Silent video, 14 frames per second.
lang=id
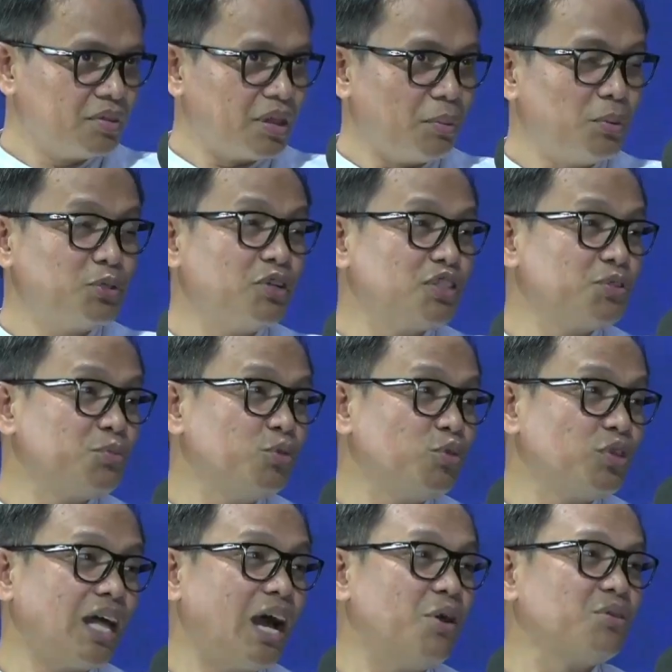tapi sudah
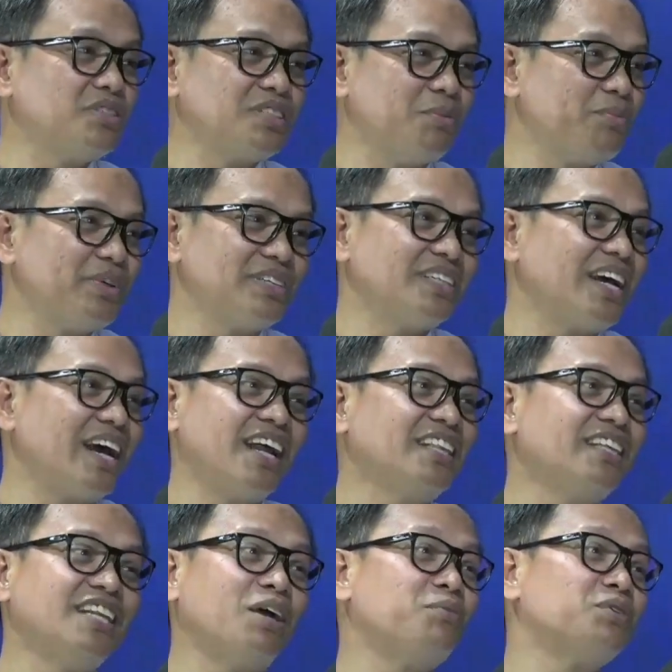10 tahun sampai sekarang
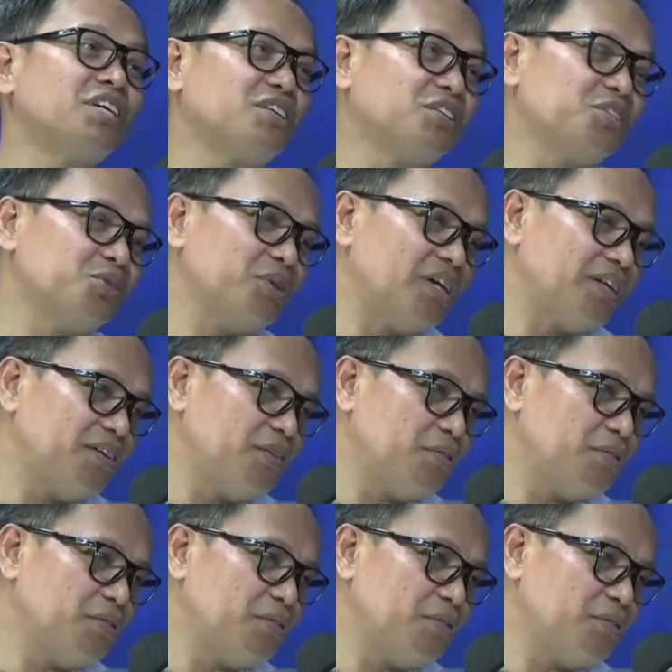tidak bisa terjual